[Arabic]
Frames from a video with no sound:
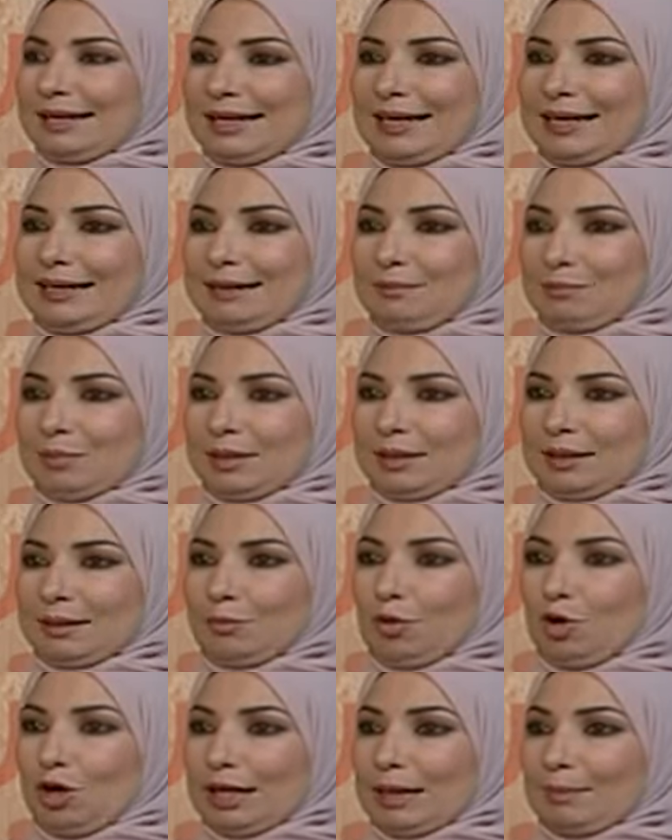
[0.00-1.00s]
كان
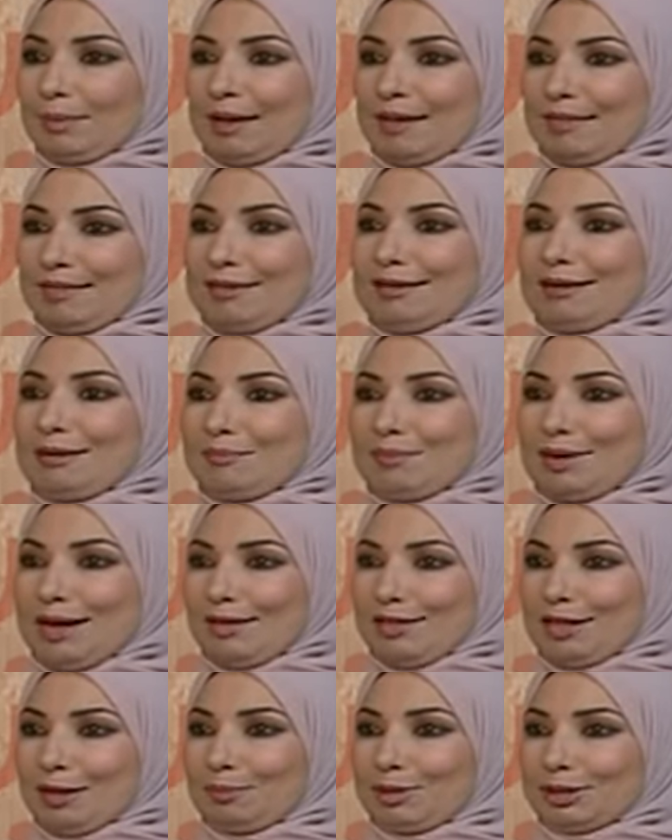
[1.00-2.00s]
معجب كثيرا
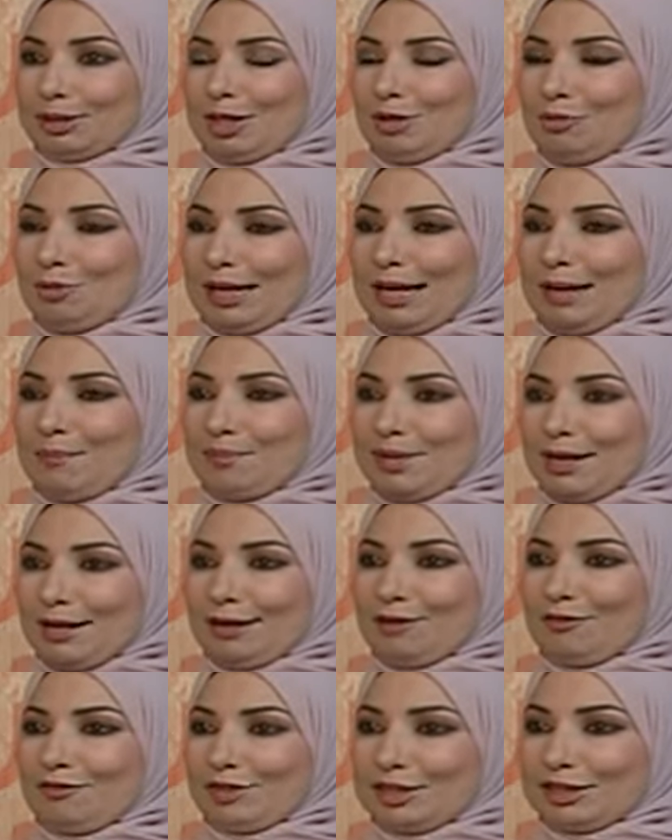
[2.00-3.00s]
بهذا البطل وكان
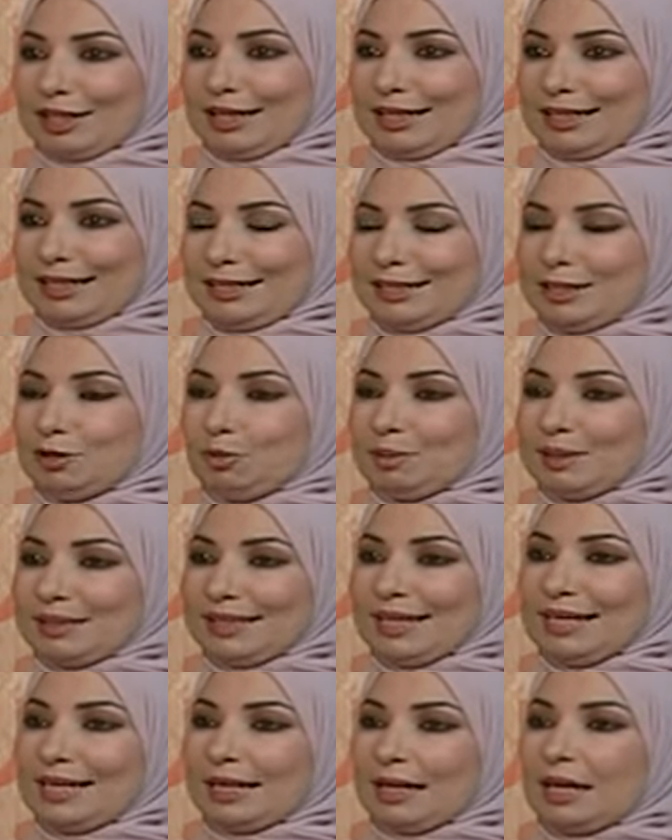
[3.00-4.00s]
بيرغب في تقليده
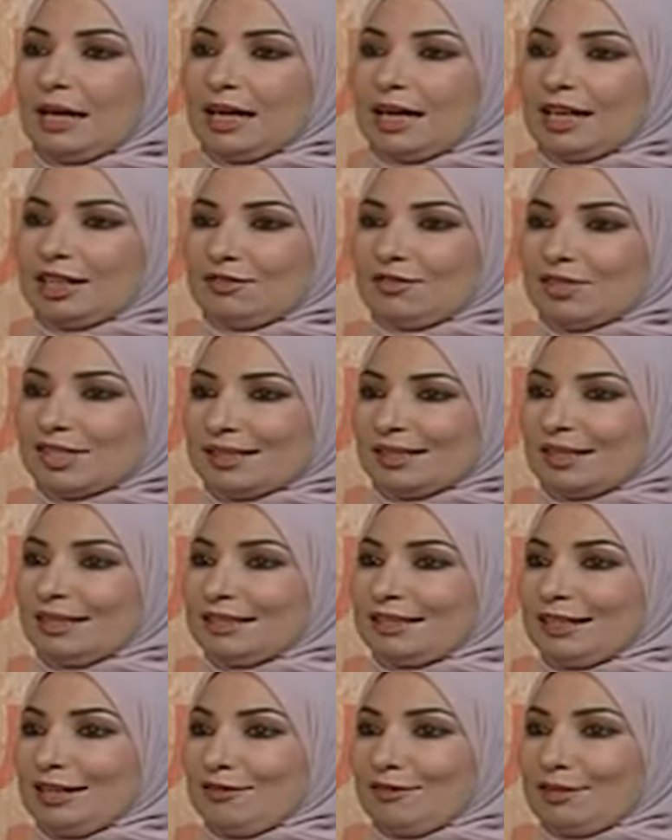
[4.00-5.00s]
وبالتالي
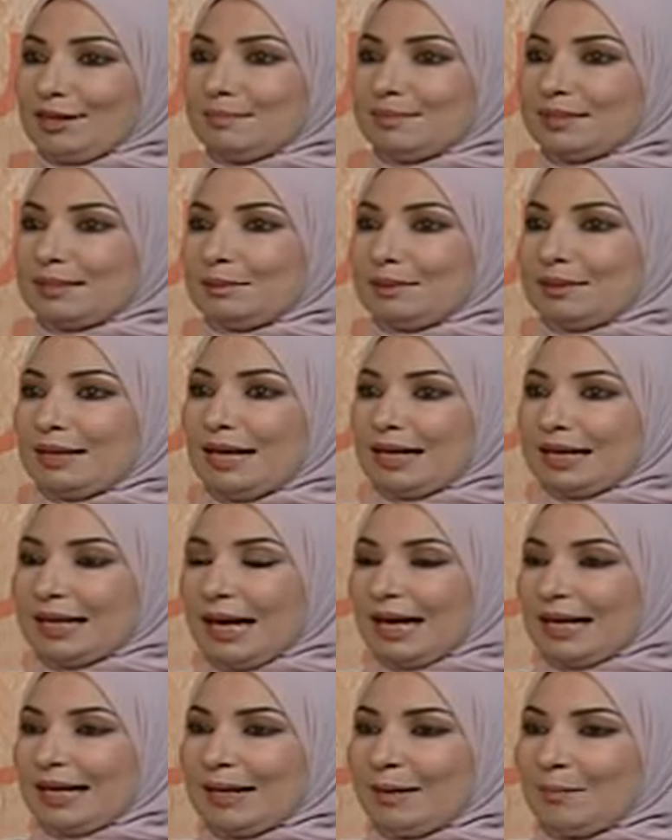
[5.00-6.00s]
اتفصلت الافلام دي بناء
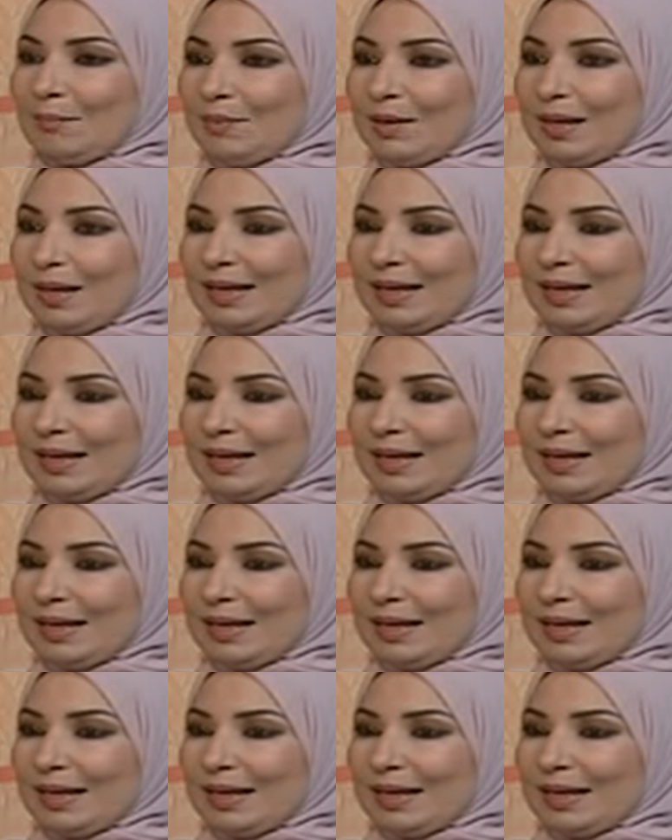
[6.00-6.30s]
على